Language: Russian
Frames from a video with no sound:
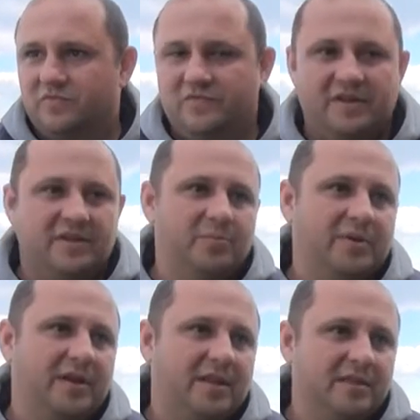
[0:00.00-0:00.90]
Вдвойне
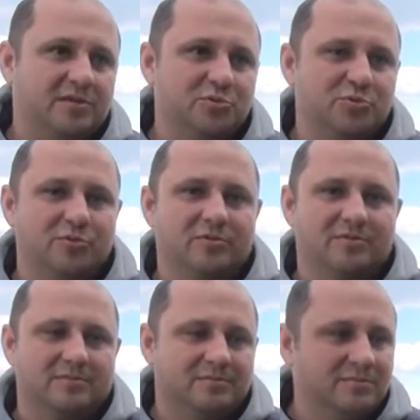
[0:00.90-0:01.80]
приятно, что
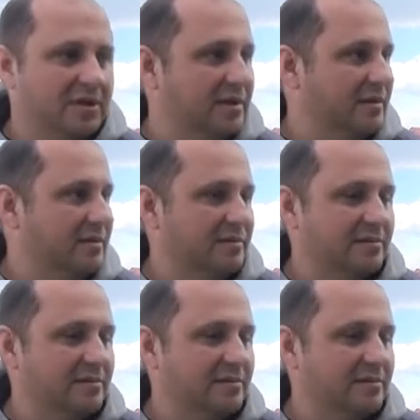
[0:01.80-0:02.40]
мы